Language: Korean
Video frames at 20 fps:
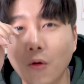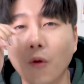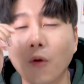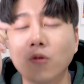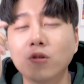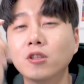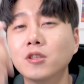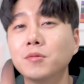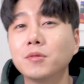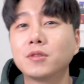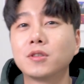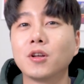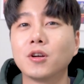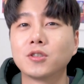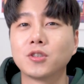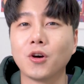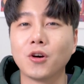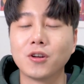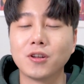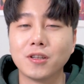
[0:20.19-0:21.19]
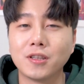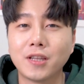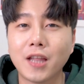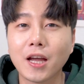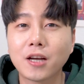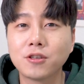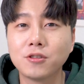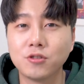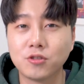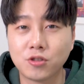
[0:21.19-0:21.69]
오늘부터 저는
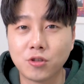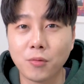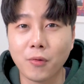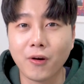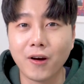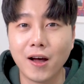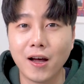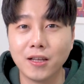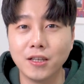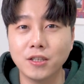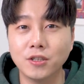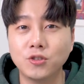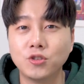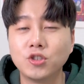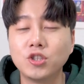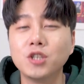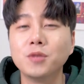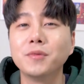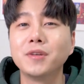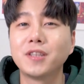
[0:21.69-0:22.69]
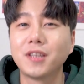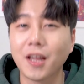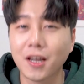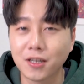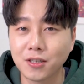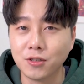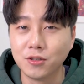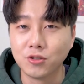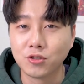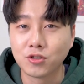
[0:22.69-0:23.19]
테크 유튜버가 아닌 취미
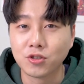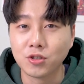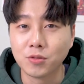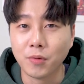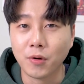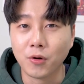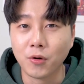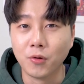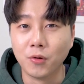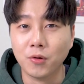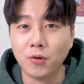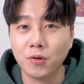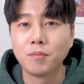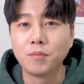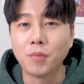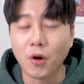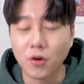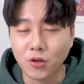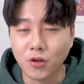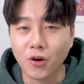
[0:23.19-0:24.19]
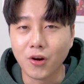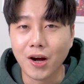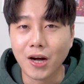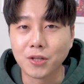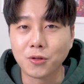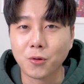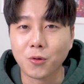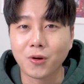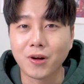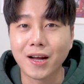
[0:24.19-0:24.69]
테크 유튜버로
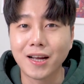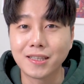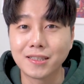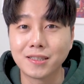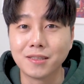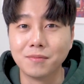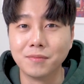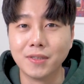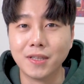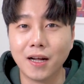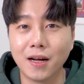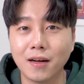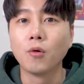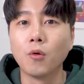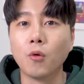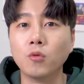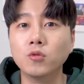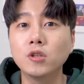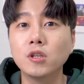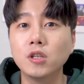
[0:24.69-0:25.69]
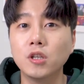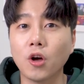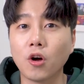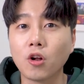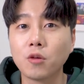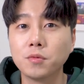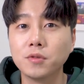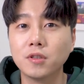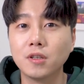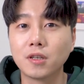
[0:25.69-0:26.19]
변경하도록 하겠습니다 오늘
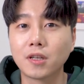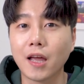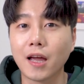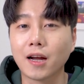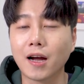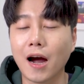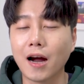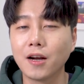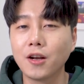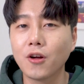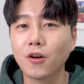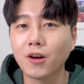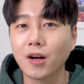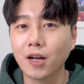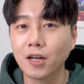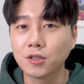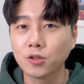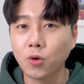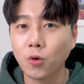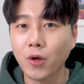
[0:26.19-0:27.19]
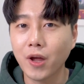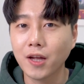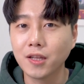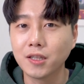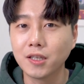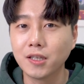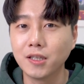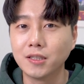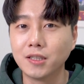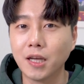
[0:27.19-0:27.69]
여러분들께 강력하게
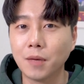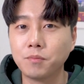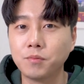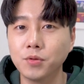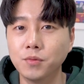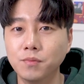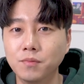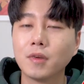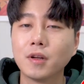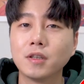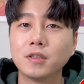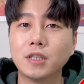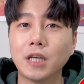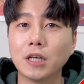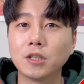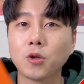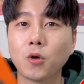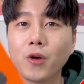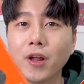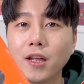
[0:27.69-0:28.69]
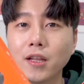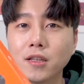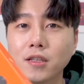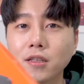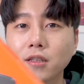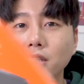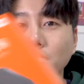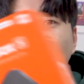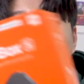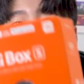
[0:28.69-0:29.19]
소개해드릴 제품 제 손에
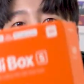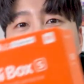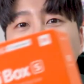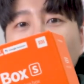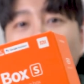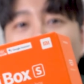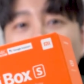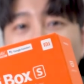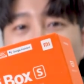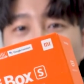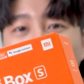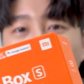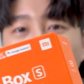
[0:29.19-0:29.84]
있는 샤오미